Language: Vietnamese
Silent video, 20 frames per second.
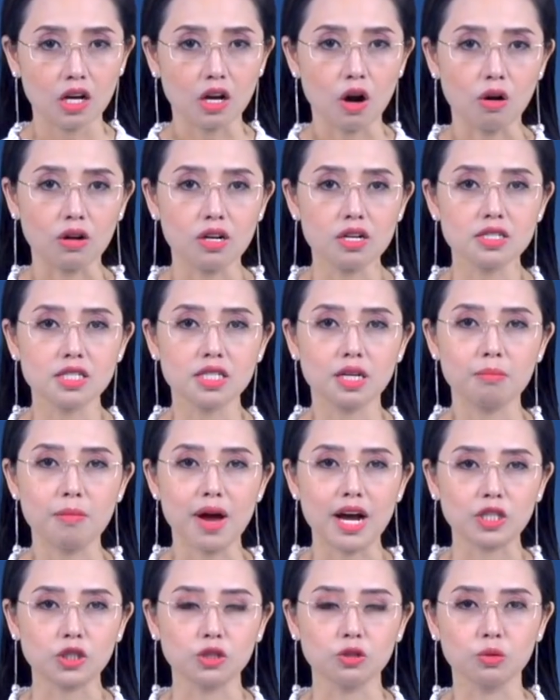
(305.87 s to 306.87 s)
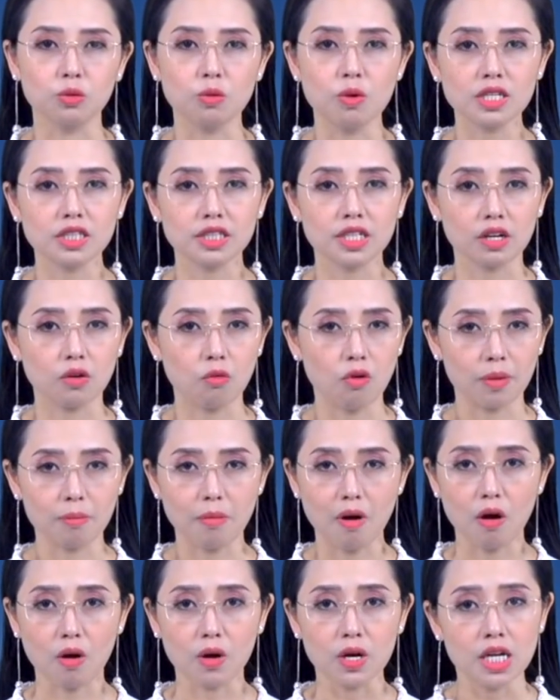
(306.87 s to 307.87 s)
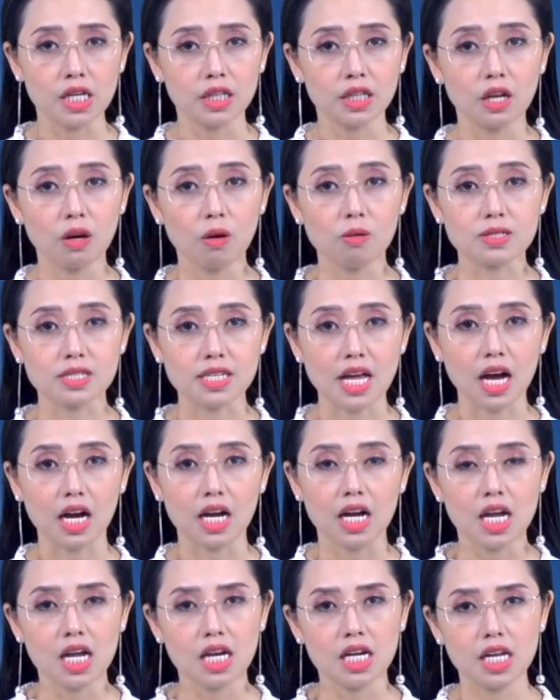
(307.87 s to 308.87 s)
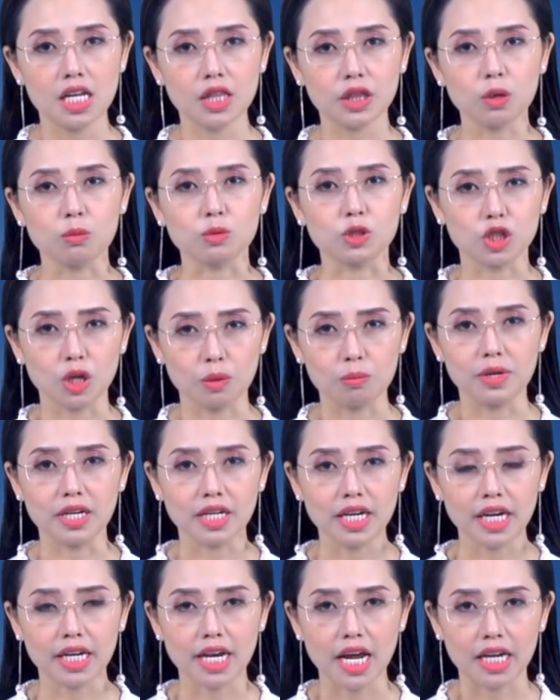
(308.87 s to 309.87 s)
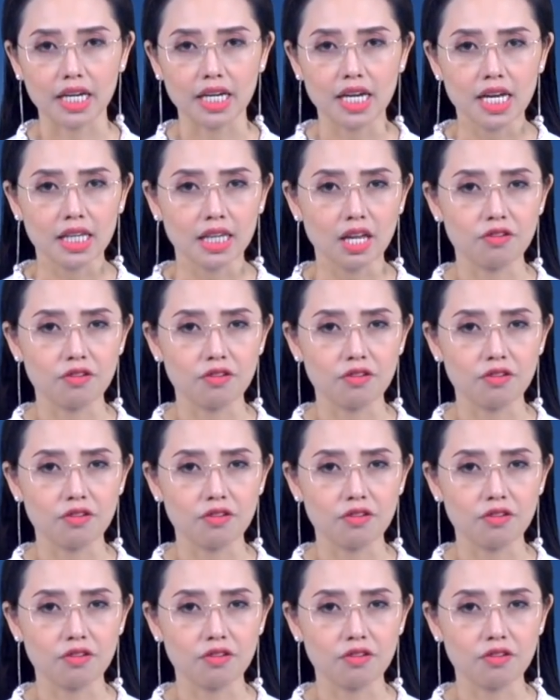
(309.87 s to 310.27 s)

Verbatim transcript: Có cư dân mạng Trung Quốc trên Weibo tiết lộ rằng liên tục trong mấy ngày này,